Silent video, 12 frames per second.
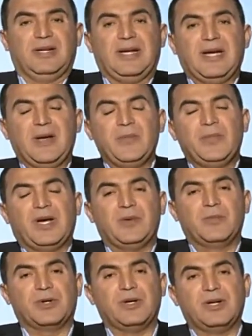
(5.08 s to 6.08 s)
أهم
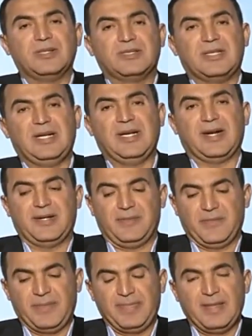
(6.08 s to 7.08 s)
أمراض الأغنام
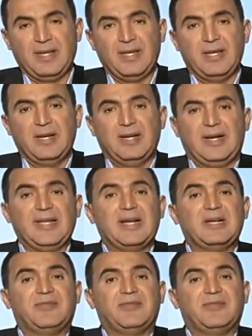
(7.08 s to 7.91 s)
الحلقة